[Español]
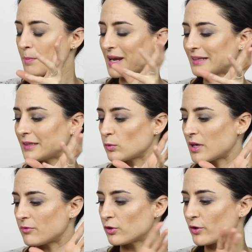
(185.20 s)
planta,
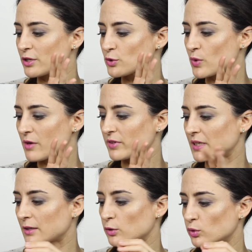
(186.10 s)
una flor de
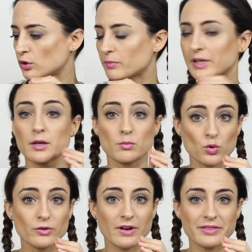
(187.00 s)
Sudáfrica con un nombre
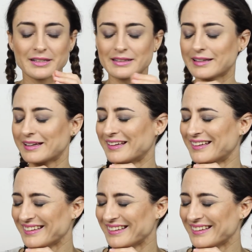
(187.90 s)
muy fácil de,